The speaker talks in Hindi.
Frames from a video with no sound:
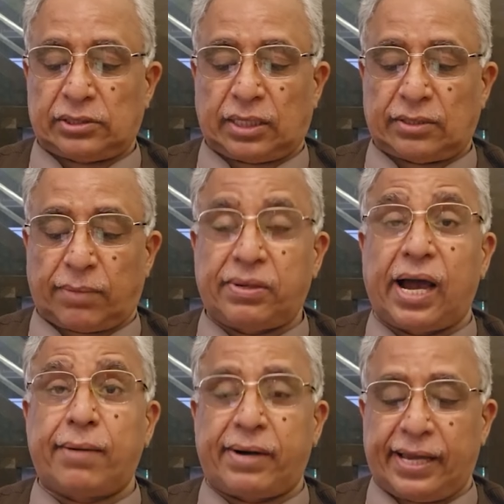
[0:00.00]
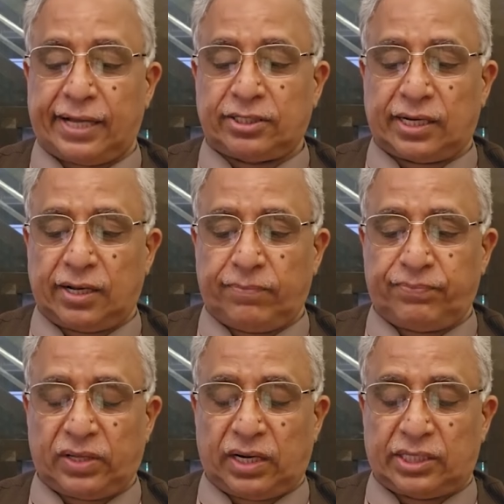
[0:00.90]
तब नाम आया
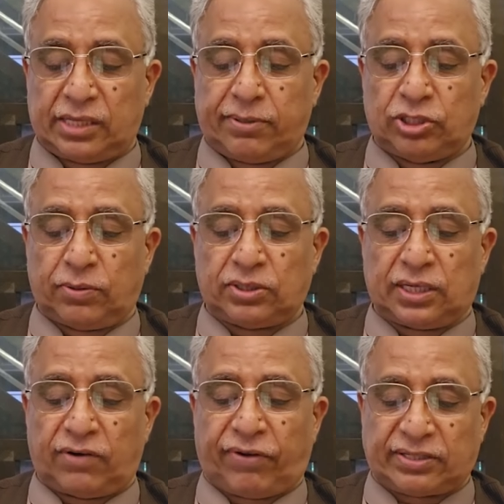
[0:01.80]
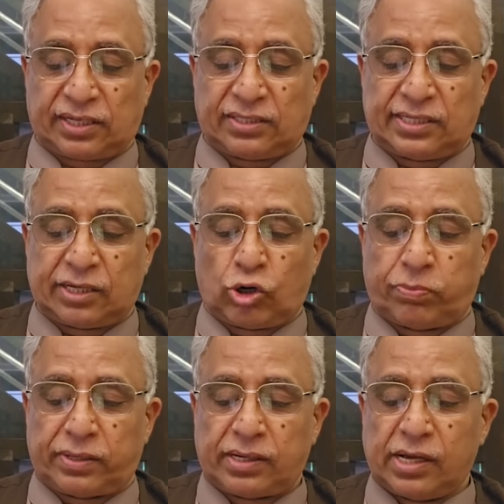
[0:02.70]
जनरल नदीम अंजम और जनरल फैसल नसीर के
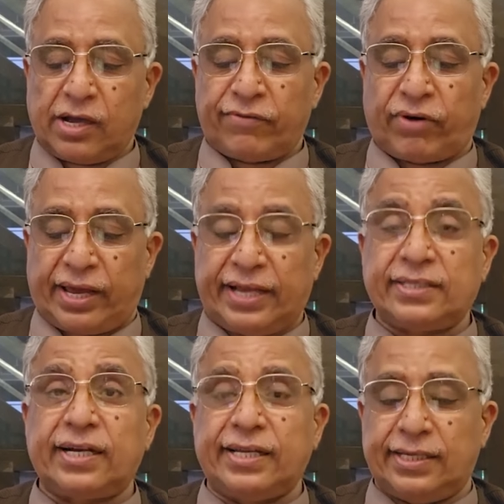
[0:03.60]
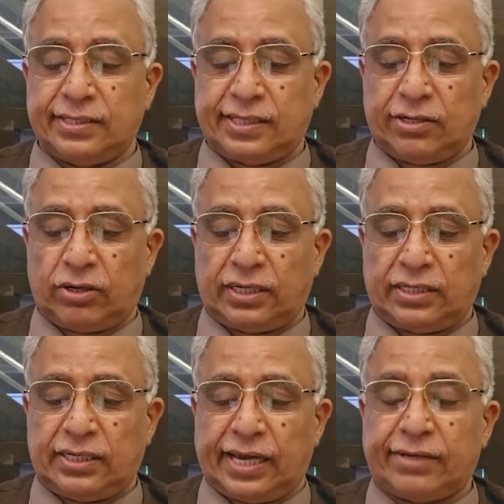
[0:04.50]
ऊपर फायरिंग से सी और
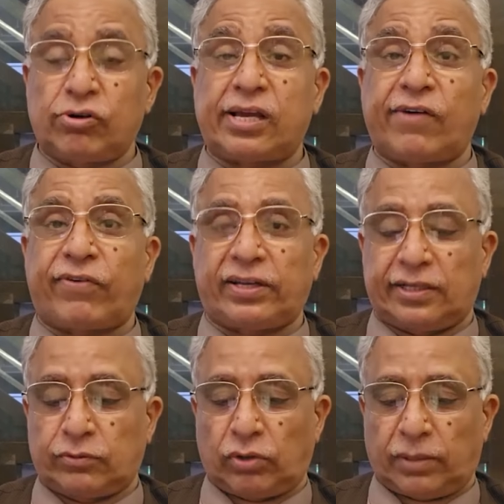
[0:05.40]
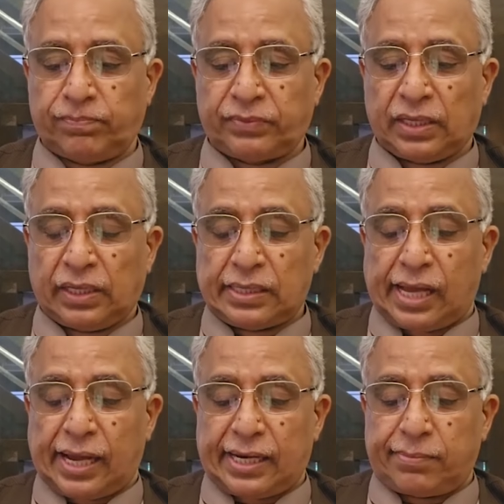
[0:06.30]
आई को क्या फ़ायदा हुआ
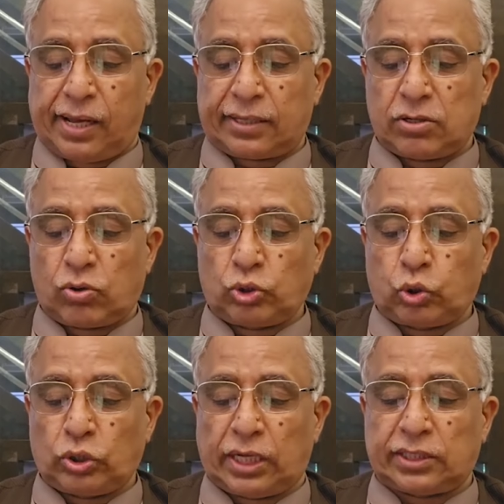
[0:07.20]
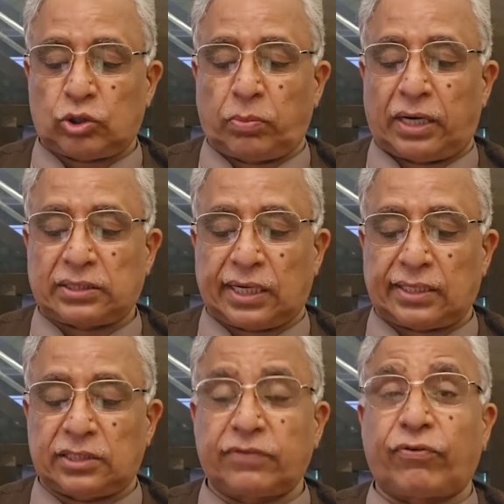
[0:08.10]
अगर इमरान खान को कुछ हो जाता तो मार्शल
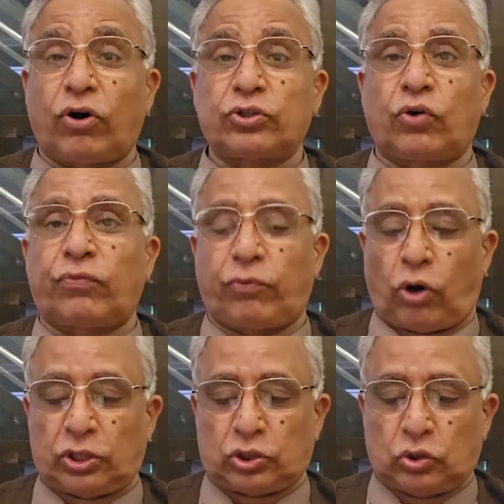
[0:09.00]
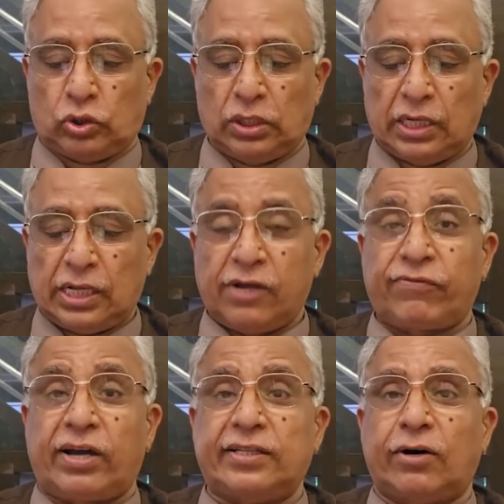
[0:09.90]
आर्ट से फ़ौज को फ़ौज को
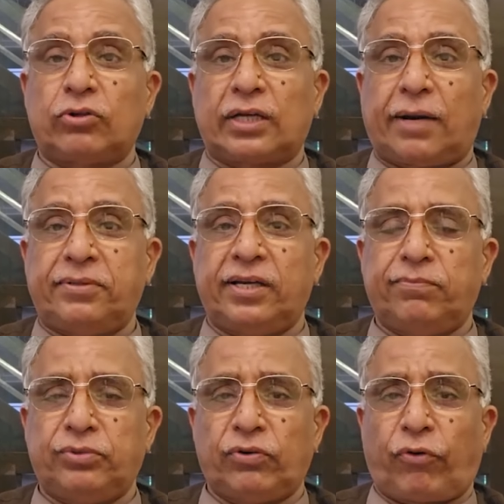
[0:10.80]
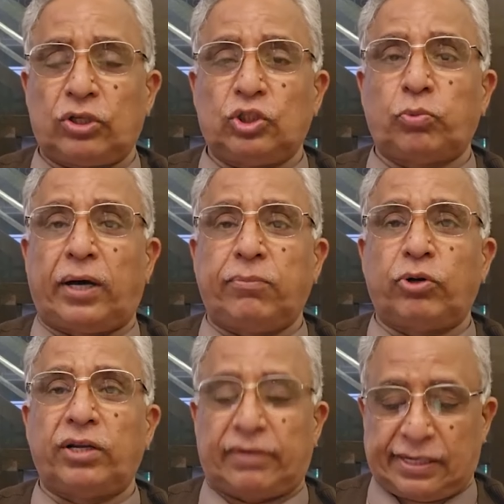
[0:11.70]
फ़ायदा होता अब ये जो फौजी ज़ुबान
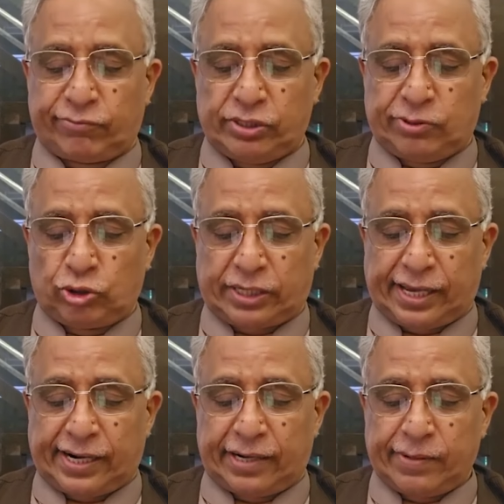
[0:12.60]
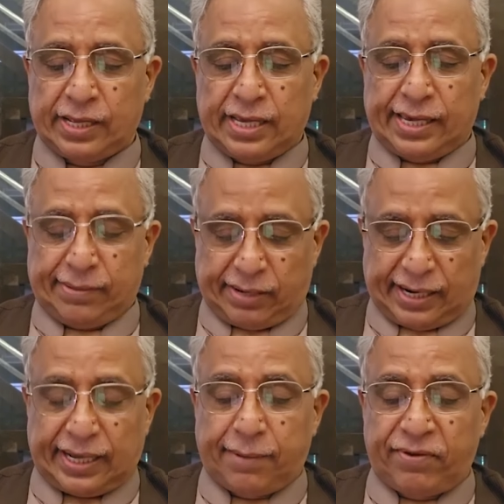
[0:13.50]
बोलने वाला है वही कुछ कह रहा है
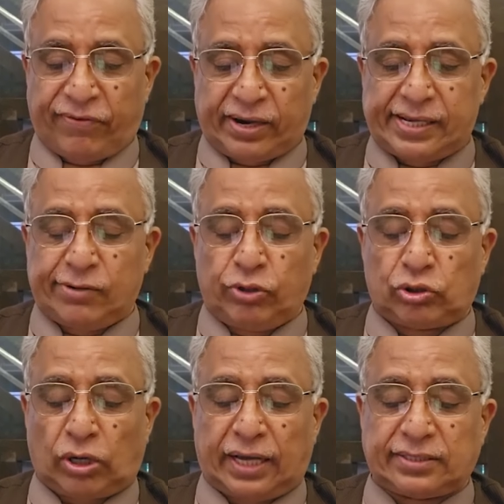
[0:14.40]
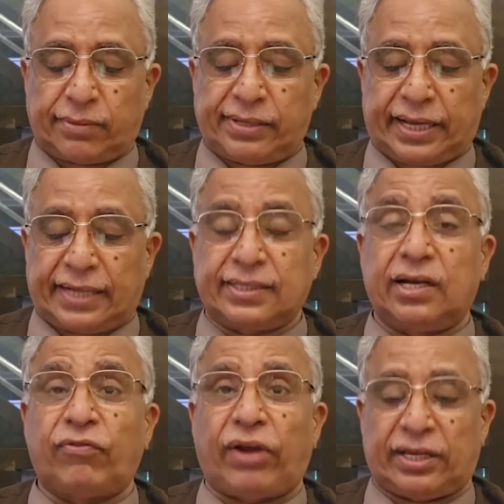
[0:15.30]
इमरान खान पे फायरिंग हुई तो खान साहब ने कहा
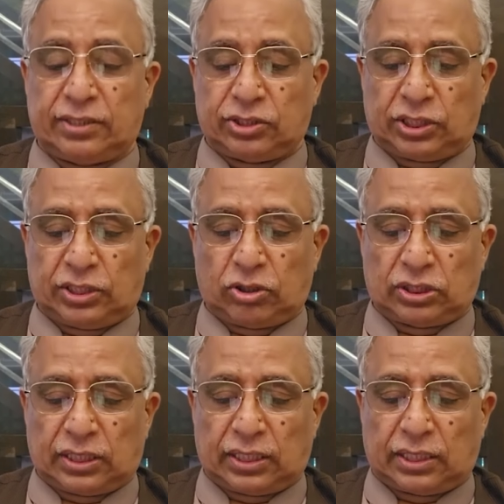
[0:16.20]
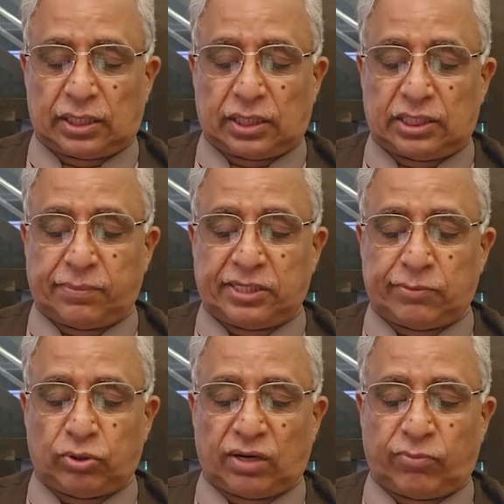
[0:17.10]
जनरल फैज़ नसीर और जनरल नदीम
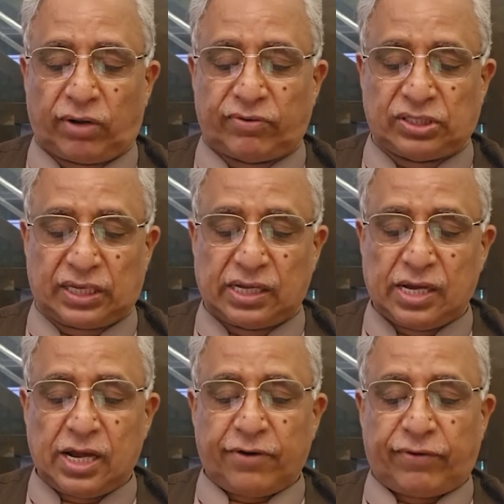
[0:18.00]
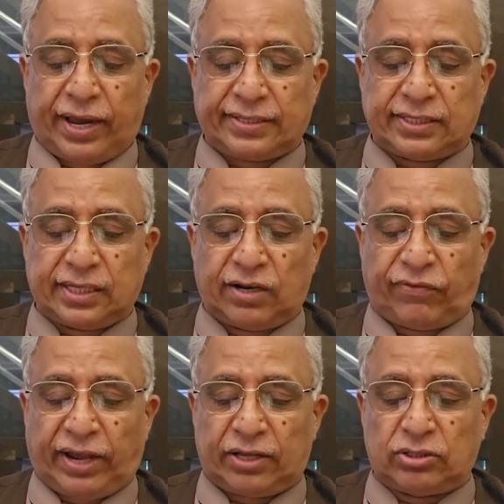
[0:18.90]
अंजम मुलाफ़ से फायरिंग से जनरल
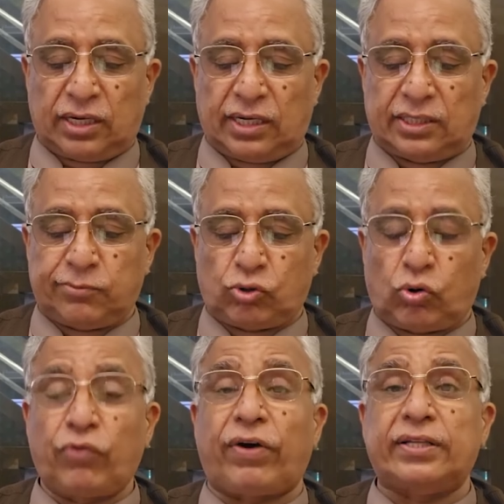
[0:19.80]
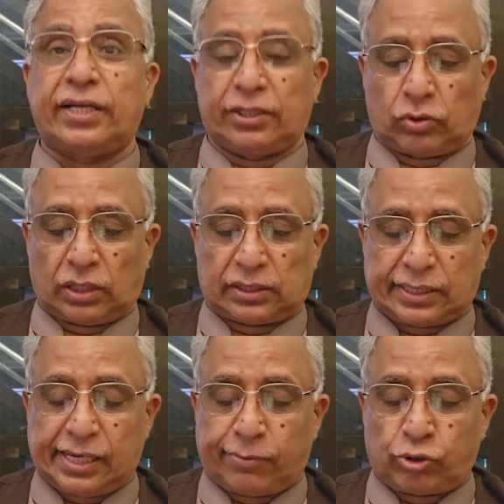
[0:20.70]
फैज़ और जनरल नदीम को कोई फ़ायदा नहीं होना था
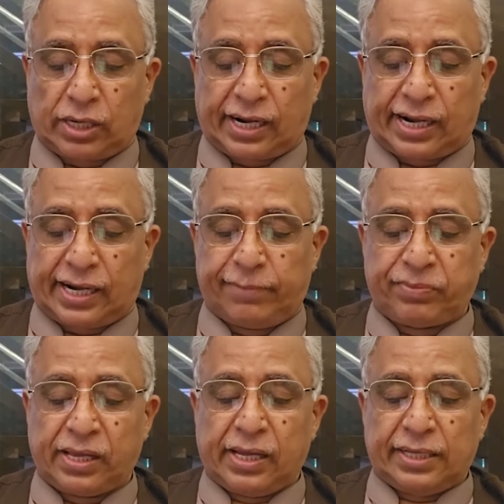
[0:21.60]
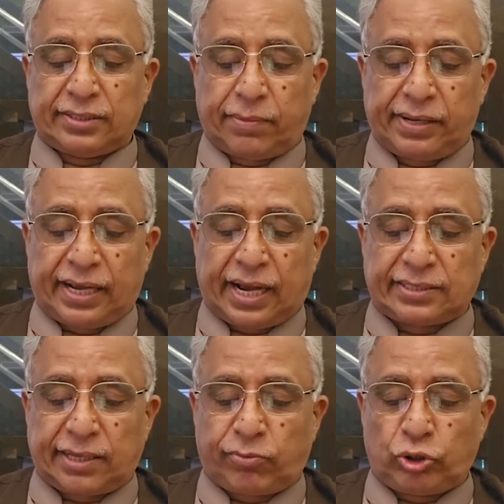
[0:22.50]
ये अब उनका कहा है जब मैंने
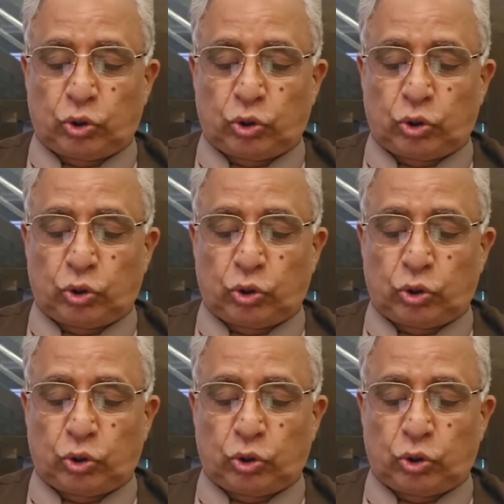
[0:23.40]
खान साहब को